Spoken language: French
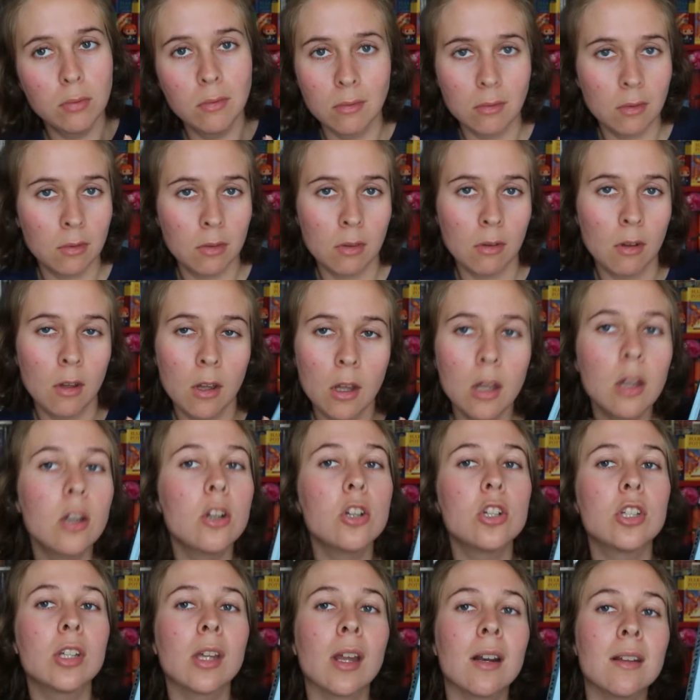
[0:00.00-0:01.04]
donc
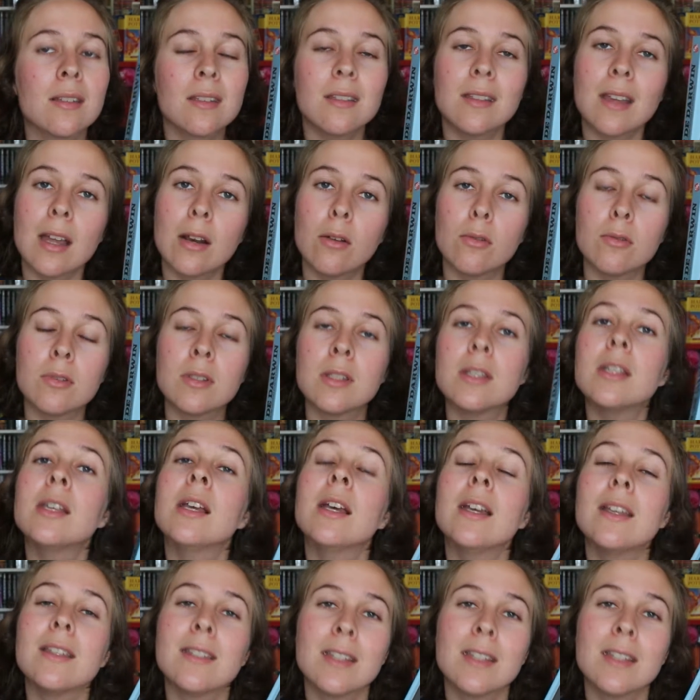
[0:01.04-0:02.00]
je tiens à le signaler aussi.